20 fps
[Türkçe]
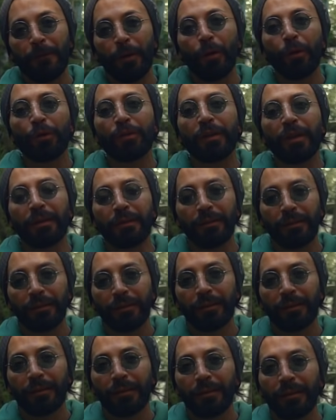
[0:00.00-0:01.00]
O yüzden
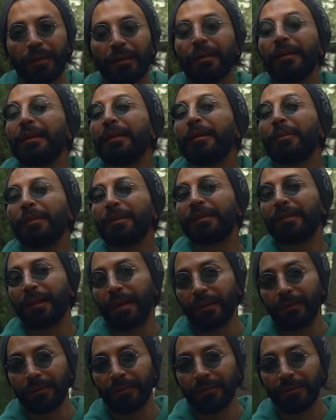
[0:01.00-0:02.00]
yeni bir
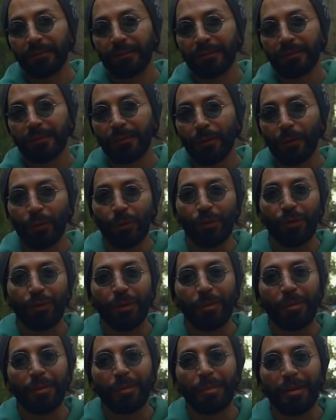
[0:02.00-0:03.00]
sen
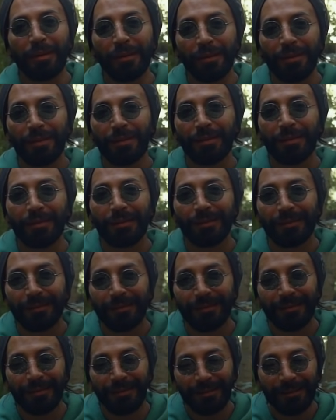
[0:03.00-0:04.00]
oluşturabilmek için
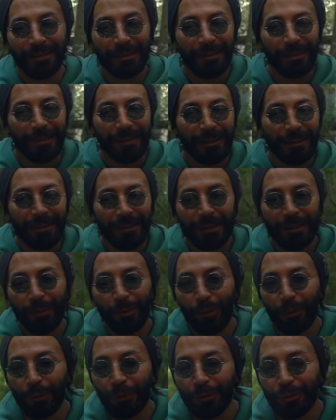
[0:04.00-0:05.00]
kim
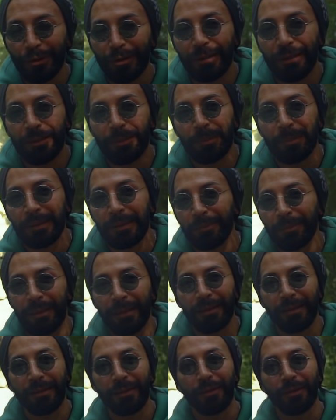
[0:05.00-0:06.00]
olduğunu iyi
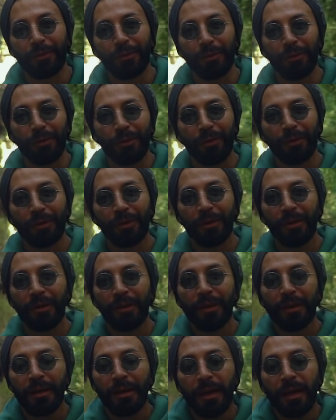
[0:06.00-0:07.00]
bilmen gerekiyor.
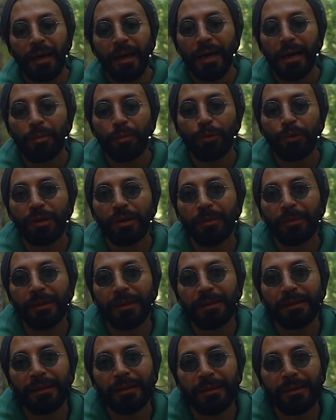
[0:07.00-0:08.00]
Eğer bu
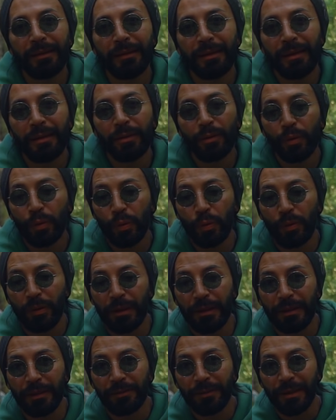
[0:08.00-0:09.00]
kimliklerinle
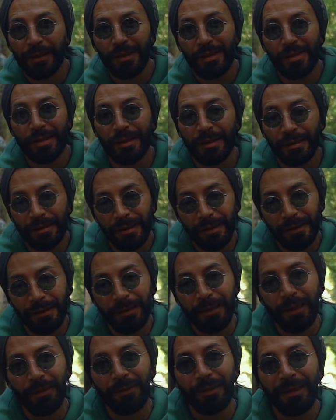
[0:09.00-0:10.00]
huyların ve kişiliklerin
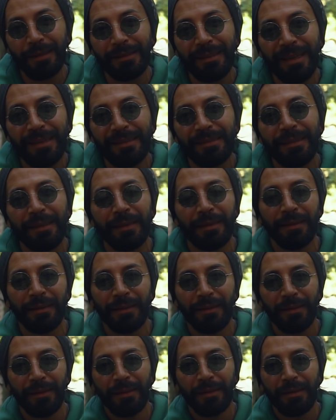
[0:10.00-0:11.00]
kavga ederse
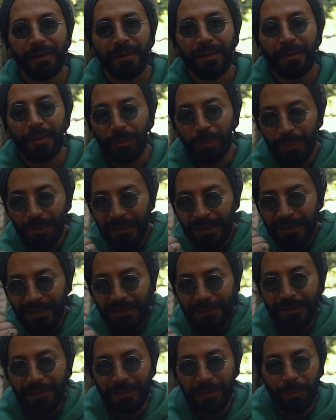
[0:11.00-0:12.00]
bir
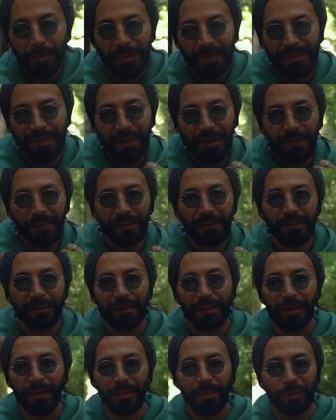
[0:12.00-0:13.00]
yanınla, bir
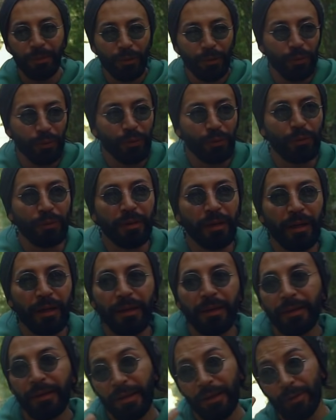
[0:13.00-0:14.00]
tarzınla, bir huyunla,
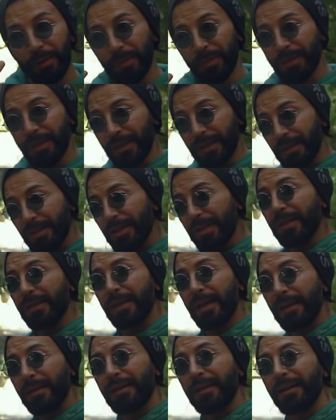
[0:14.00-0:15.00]
geçmişteki
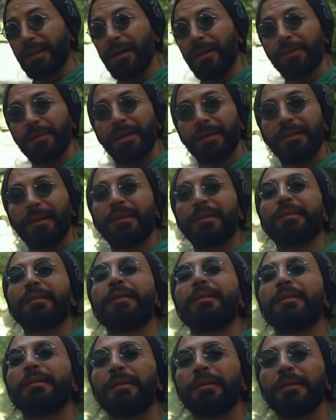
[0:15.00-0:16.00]
şeylerle kavga edersen,